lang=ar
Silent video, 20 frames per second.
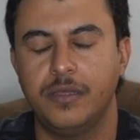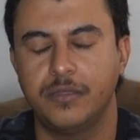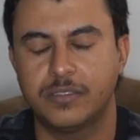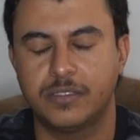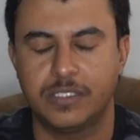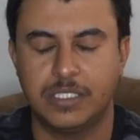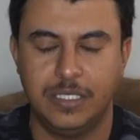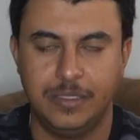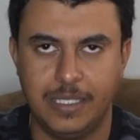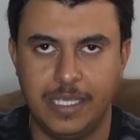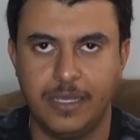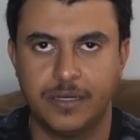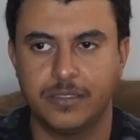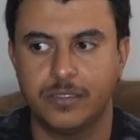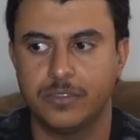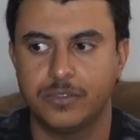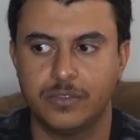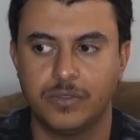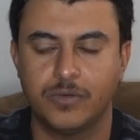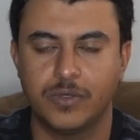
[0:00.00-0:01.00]
90
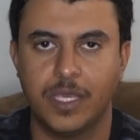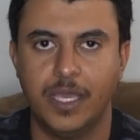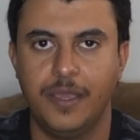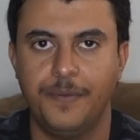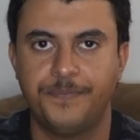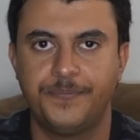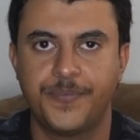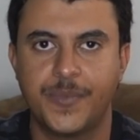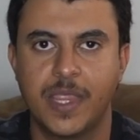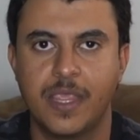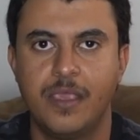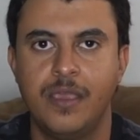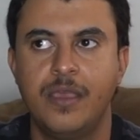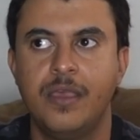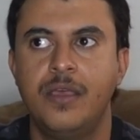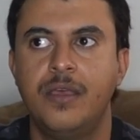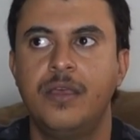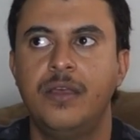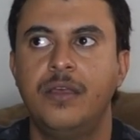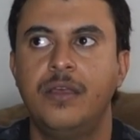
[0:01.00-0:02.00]
هرتز اوكي
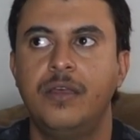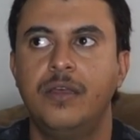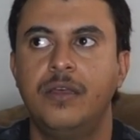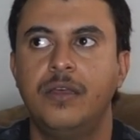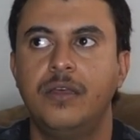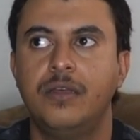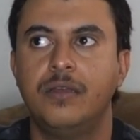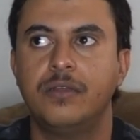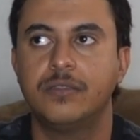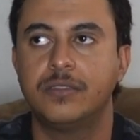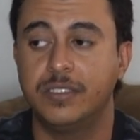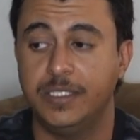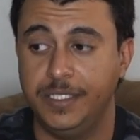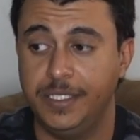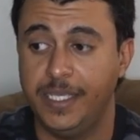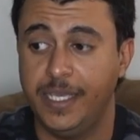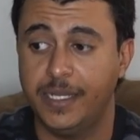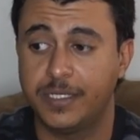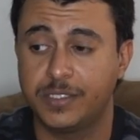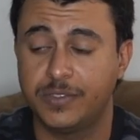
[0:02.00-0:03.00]

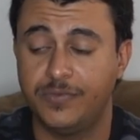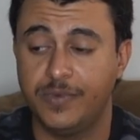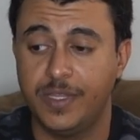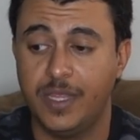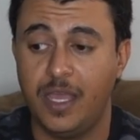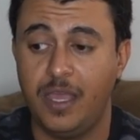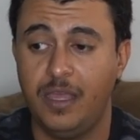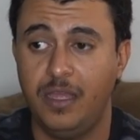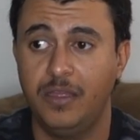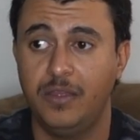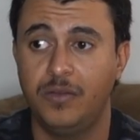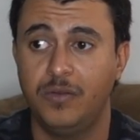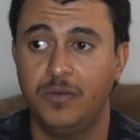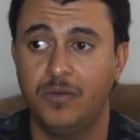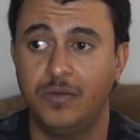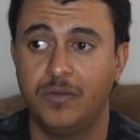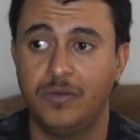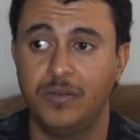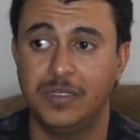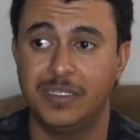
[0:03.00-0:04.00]
90 هرتز فذا
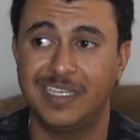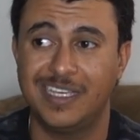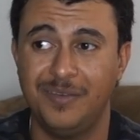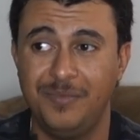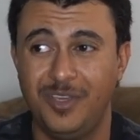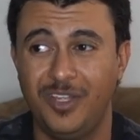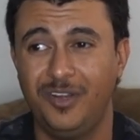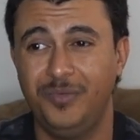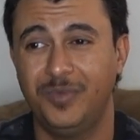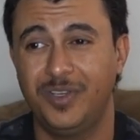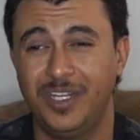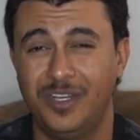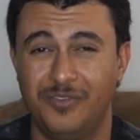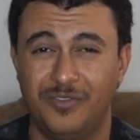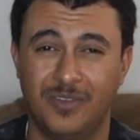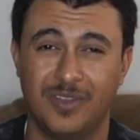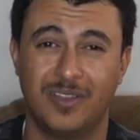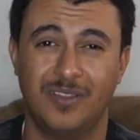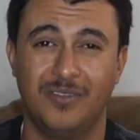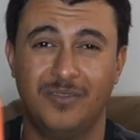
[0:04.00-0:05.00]
الكبير يمكن
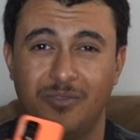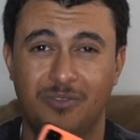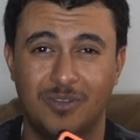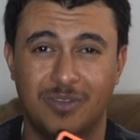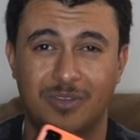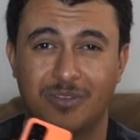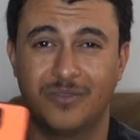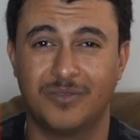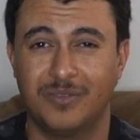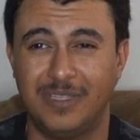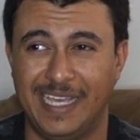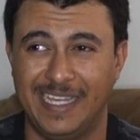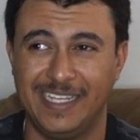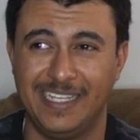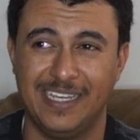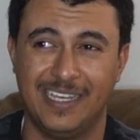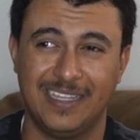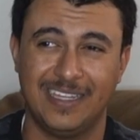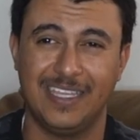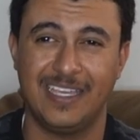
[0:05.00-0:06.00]
يفضل يعني
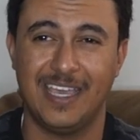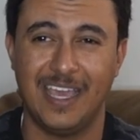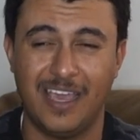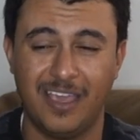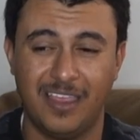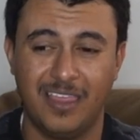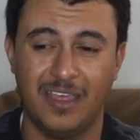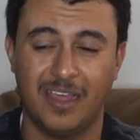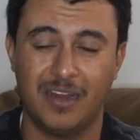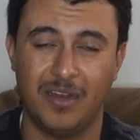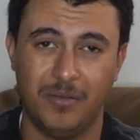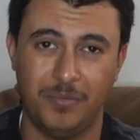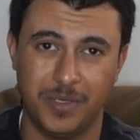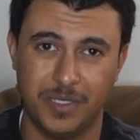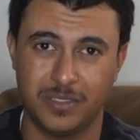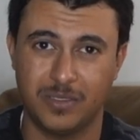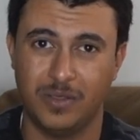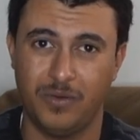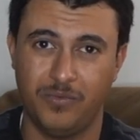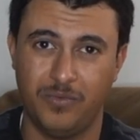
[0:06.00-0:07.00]
يعطيك اكثر
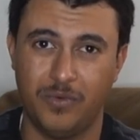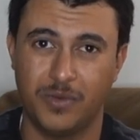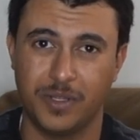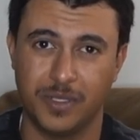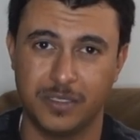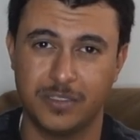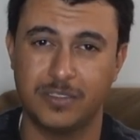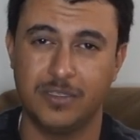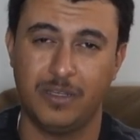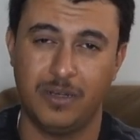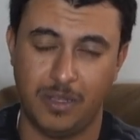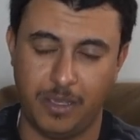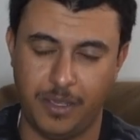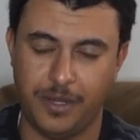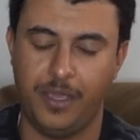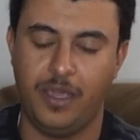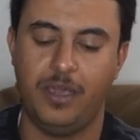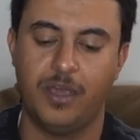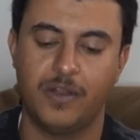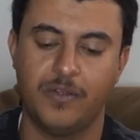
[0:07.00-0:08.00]
البكسل 4 اكسل
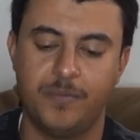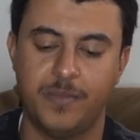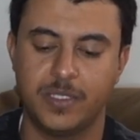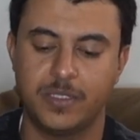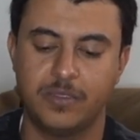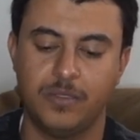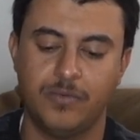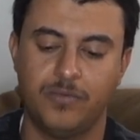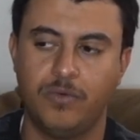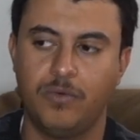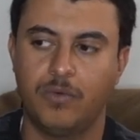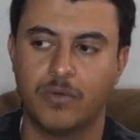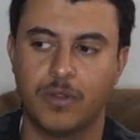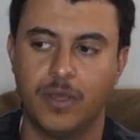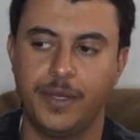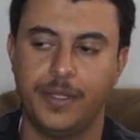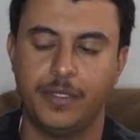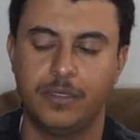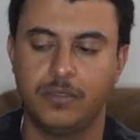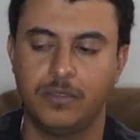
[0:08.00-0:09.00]
انا عارف بس الفور
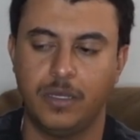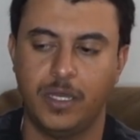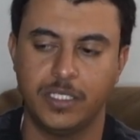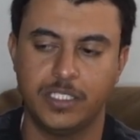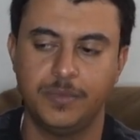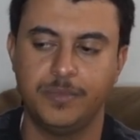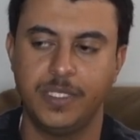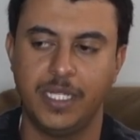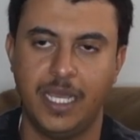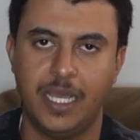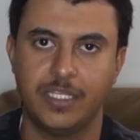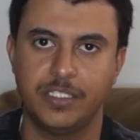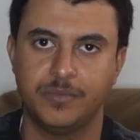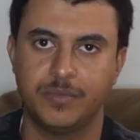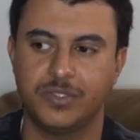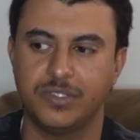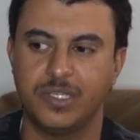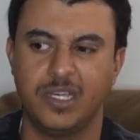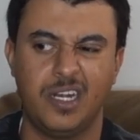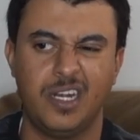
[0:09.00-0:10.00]
انا عاجبني الحجم
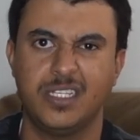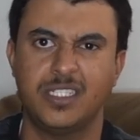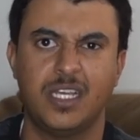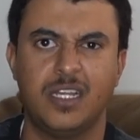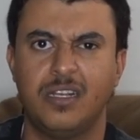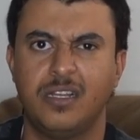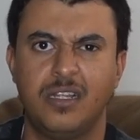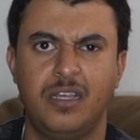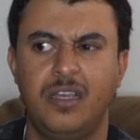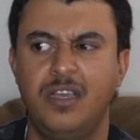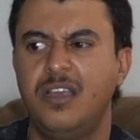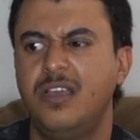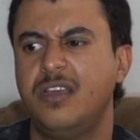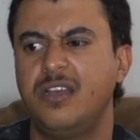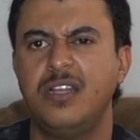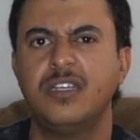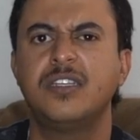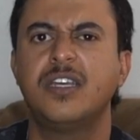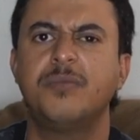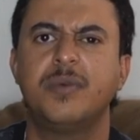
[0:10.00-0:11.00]
الصغير ليش هال
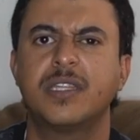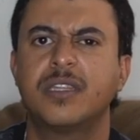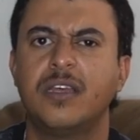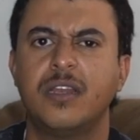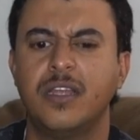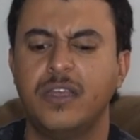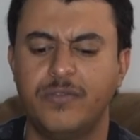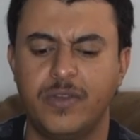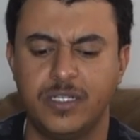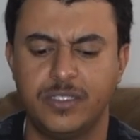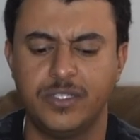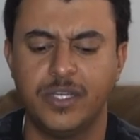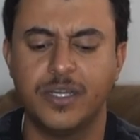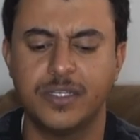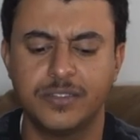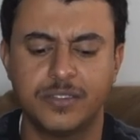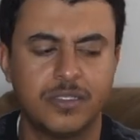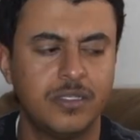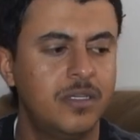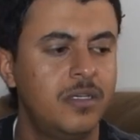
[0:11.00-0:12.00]
ليش هالبطاريه في
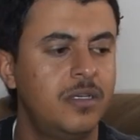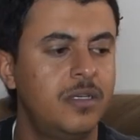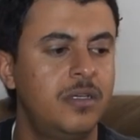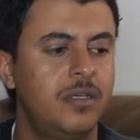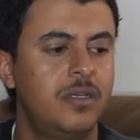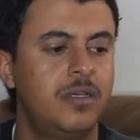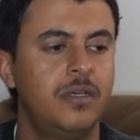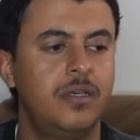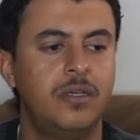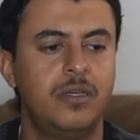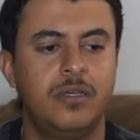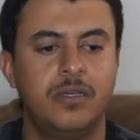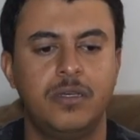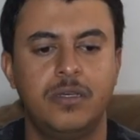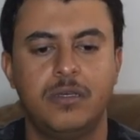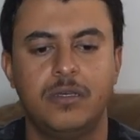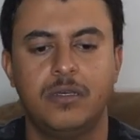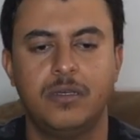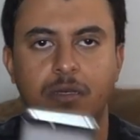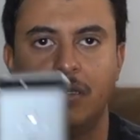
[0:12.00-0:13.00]
الجهاز
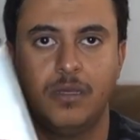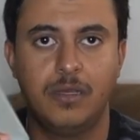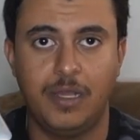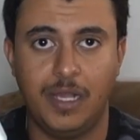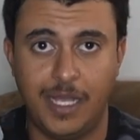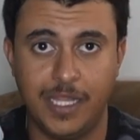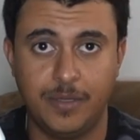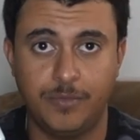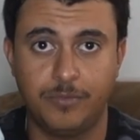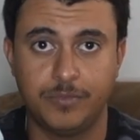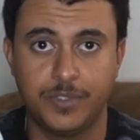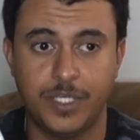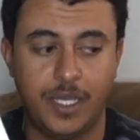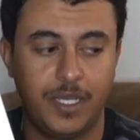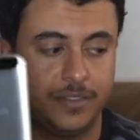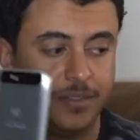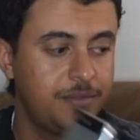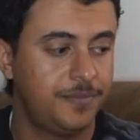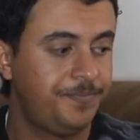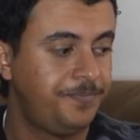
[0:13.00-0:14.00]
هذا
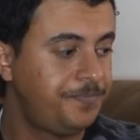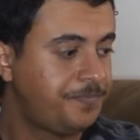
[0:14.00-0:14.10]
ممتاز